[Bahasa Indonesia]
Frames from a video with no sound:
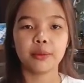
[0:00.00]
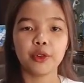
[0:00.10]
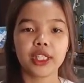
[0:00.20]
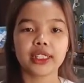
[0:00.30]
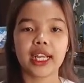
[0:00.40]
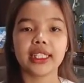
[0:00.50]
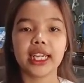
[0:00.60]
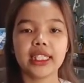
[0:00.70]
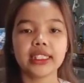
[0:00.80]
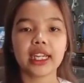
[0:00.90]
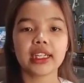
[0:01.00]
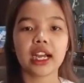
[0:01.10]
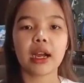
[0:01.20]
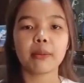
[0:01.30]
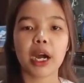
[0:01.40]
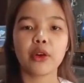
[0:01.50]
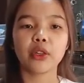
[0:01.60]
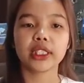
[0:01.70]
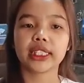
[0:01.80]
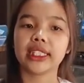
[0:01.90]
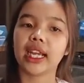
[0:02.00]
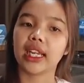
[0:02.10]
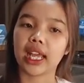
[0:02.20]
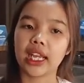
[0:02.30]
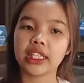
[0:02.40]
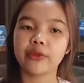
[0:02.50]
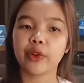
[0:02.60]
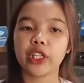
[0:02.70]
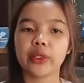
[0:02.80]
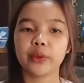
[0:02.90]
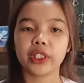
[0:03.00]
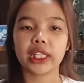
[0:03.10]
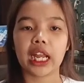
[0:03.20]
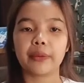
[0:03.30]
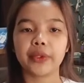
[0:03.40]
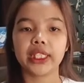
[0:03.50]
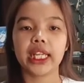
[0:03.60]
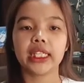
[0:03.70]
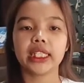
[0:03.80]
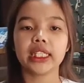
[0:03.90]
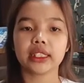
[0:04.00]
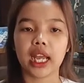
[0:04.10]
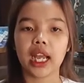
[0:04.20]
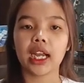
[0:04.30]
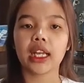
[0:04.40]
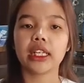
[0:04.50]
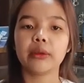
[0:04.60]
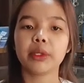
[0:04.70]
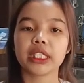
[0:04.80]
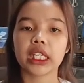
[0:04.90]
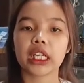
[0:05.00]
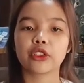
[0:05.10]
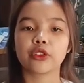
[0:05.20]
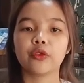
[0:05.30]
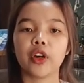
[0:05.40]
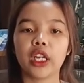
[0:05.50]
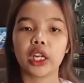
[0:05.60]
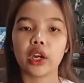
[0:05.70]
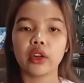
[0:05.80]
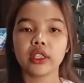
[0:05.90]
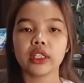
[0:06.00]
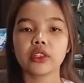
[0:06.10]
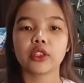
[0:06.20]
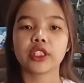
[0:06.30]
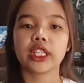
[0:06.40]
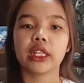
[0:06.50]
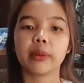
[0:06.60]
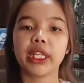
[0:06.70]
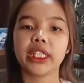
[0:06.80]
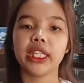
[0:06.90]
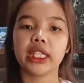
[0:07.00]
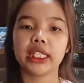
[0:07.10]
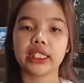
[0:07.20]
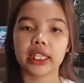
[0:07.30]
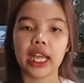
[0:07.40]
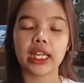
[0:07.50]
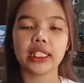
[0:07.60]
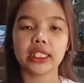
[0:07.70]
Buat kalian yang nggak mau ketinggalan info-info terupdate dari kita, kalian bisa langsung follow sosial media kita